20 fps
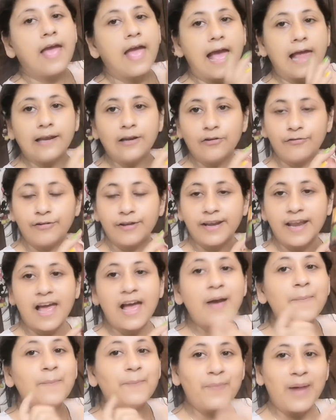অ্যালোভেরা
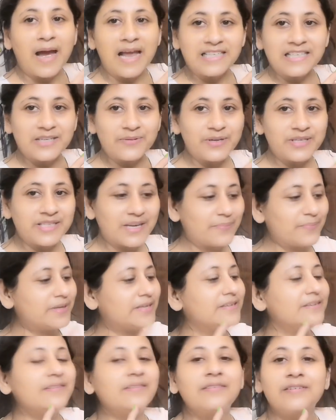
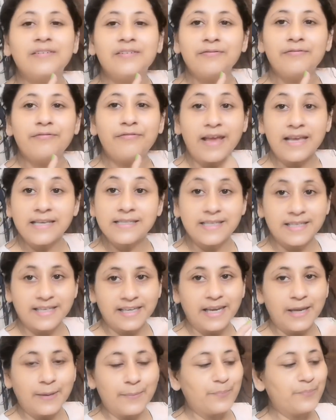মাল্টিভিটামিন ফেস
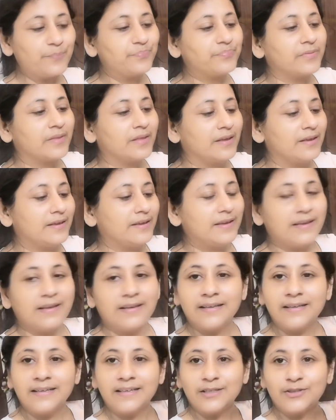ক্রিম
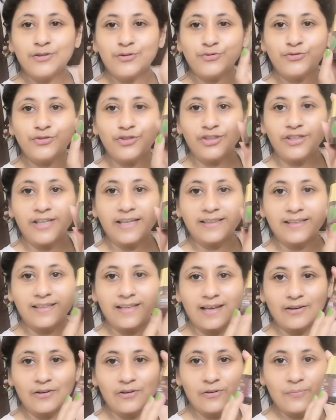কি সুন্দর দেখতে
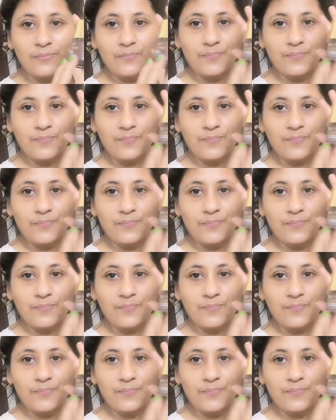দেখো